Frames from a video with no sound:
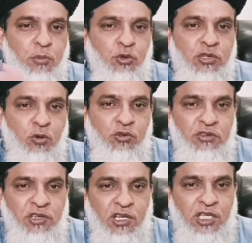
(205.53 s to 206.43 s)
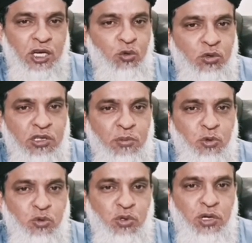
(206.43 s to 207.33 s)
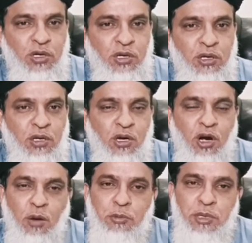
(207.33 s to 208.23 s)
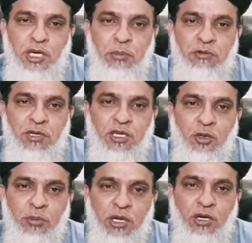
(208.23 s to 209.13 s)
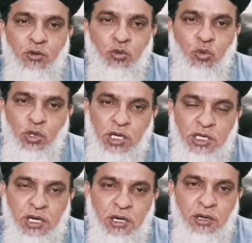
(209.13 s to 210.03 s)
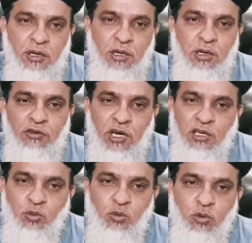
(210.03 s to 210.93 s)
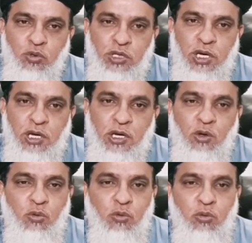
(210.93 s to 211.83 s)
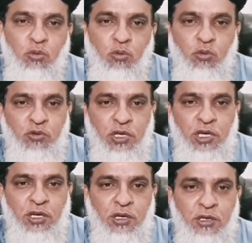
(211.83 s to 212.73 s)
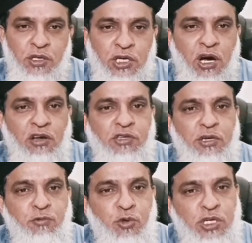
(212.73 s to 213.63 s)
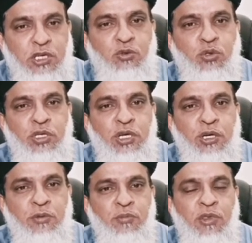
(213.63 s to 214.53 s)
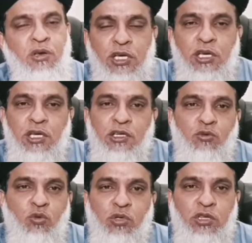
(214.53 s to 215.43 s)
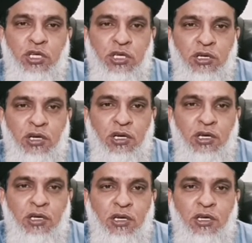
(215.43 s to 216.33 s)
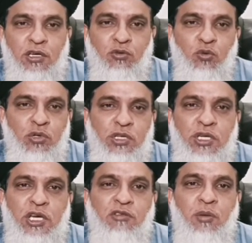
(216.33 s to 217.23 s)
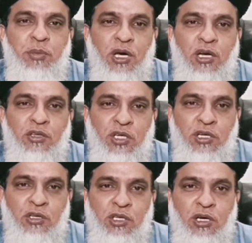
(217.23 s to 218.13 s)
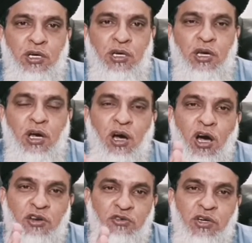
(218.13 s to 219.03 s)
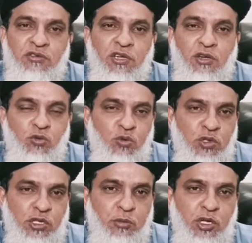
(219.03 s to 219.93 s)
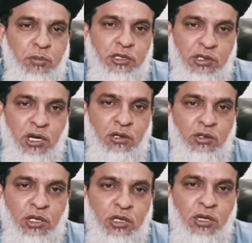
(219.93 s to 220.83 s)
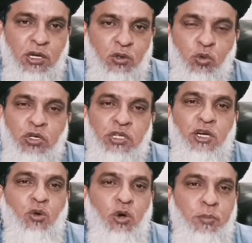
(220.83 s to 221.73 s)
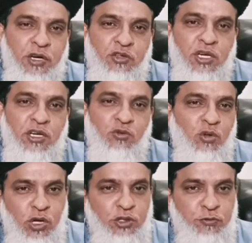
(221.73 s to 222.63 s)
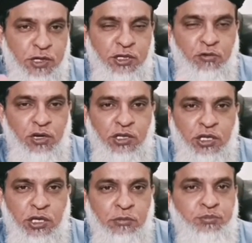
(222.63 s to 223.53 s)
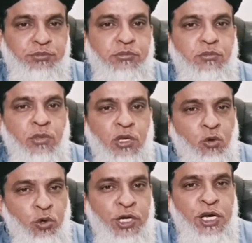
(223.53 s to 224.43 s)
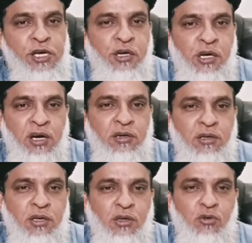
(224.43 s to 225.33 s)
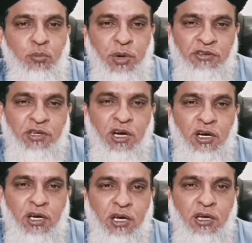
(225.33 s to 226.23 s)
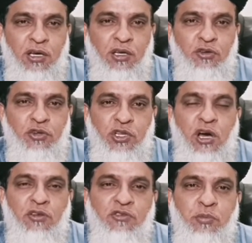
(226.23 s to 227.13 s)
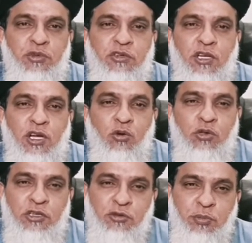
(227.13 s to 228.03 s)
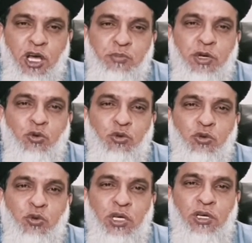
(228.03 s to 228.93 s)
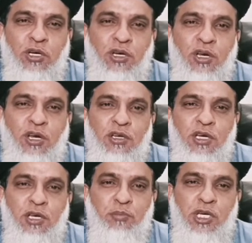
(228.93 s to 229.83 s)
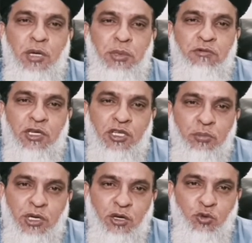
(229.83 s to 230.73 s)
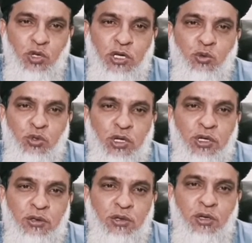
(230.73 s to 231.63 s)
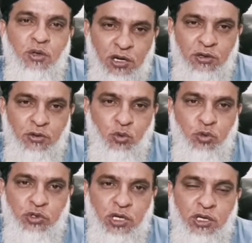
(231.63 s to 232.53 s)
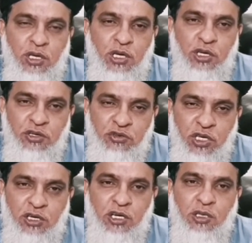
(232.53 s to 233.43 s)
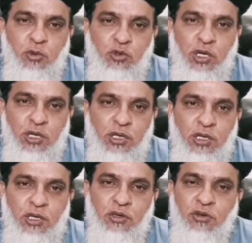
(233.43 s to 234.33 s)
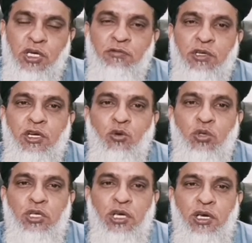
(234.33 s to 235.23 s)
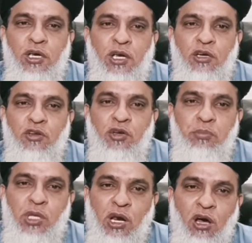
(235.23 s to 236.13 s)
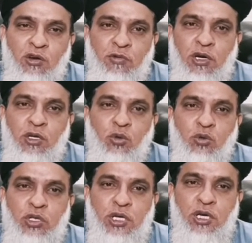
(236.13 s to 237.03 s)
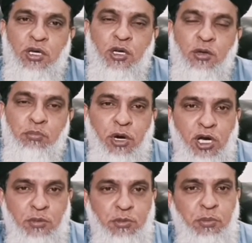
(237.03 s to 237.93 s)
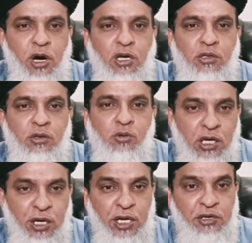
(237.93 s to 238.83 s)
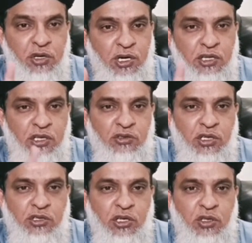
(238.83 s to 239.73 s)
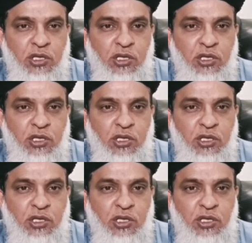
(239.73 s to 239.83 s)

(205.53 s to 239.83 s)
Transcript: अब उसका उसके साथ ताल्लुक़ ख़त्म हो चुका है अब मियाँ बीवी के दरमियान जुदाई है आज़ाद हो चुकी है उसके निकाह से वो निकल चुकी है देखें कि यह सुन्नत तरीका है कि सुन्नत ने कैसा प्यारा तरीका दिया है हर शख्स अगर सुन्नत के मुताबिक तलाक दे तो कितने लोग पड़ जाएंगे सुलह सफाई करवा देंगे और एक घर जो बस रहा है शैतान सबसे ज़्यादा इस बात पर खुश होता है कि मियाँ बीवी के दरमियान जुदाई हो जाए घर टूट जाए रिश्ते ख़त्म हो जाएँ यही वजह होती है कि जब तलाक वाक़ होती है बाद में बात लड़ाई झगड़े तक चली